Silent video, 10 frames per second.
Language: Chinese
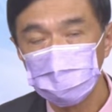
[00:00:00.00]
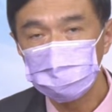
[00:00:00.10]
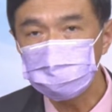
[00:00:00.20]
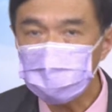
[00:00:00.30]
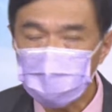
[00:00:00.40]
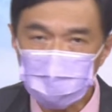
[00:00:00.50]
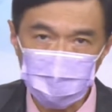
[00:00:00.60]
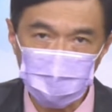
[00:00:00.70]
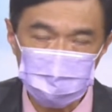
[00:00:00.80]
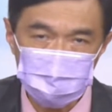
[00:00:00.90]
所以代
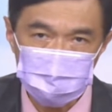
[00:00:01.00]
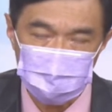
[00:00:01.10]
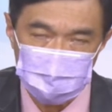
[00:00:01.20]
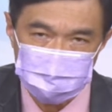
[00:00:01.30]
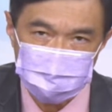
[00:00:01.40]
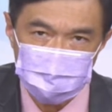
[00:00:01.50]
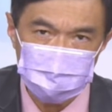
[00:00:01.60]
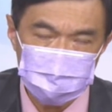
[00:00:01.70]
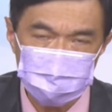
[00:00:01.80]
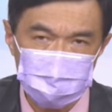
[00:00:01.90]
表。整个资
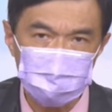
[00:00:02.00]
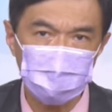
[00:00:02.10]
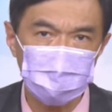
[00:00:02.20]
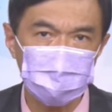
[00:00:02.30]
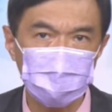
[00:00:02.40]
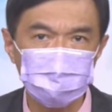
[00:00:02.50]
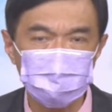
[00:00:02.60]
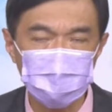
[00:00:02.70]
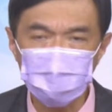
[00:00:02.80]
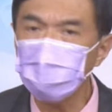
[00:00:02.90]
金紧缩的这个
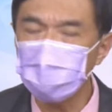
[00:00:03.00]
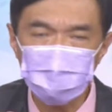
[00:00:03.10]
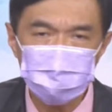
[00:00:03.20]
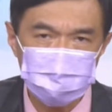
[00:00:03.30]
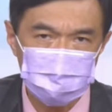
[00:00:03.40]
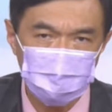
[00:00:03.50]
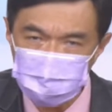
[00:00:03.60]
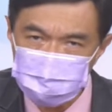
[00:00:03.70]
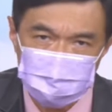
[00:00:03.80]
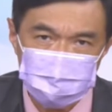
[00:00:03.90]
部分，为了要抑制通
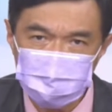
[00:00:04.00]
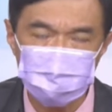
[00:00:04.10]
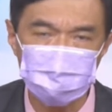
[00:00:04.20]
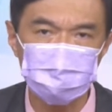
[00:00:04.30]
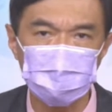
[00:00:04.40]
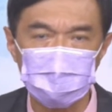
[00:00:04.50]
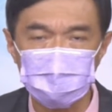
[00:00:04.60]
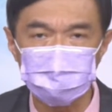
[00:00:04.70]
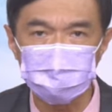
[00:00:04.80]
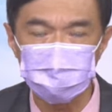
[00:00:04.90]
膨，资金紧缩的这
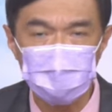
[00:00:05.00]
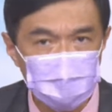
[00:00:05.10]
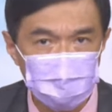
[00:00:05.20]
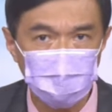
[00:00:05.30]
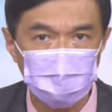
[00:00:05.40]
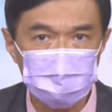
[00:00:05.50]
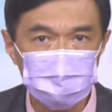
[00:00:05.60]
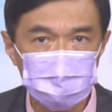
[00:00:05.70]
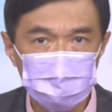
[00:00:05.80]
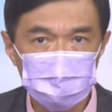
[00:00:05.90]
个部分，这个利空
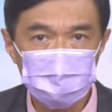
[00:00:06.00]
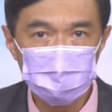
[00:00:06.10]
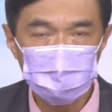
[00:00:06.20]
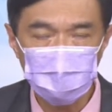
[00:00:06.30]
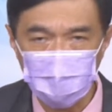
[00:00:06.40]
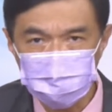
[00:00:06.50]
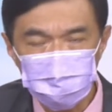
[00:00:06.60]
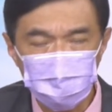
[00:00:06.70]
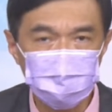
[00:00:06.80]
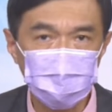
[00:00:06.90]
还是
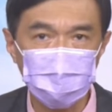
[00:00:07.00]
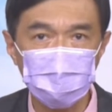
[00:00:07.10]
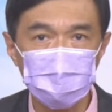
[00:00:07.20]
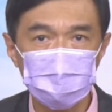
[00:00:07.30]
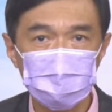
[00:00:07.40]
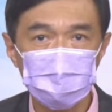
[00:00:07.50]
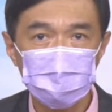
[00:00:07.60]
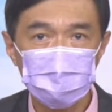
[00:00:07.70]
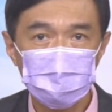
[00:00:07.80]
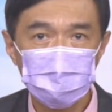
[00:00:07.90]
存在啊。
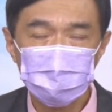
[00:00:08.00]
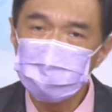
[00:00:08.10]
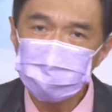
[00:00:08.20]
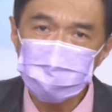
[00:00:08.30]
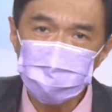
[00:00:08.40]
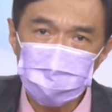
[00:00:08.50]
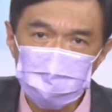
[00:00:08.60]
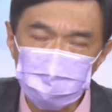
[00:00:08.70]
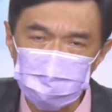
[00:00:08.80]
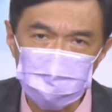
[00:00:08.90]
资金
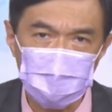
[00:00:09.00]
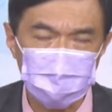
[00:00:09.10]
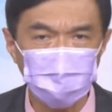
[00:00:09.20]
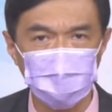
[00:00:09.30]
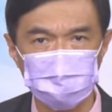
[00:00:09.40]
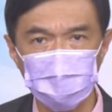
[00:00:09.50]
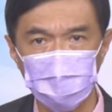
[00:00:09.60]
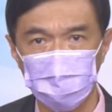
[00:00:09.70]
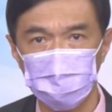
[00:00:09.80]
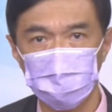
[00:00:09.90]
是股市的动能，
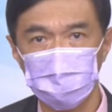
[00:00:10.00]
哎，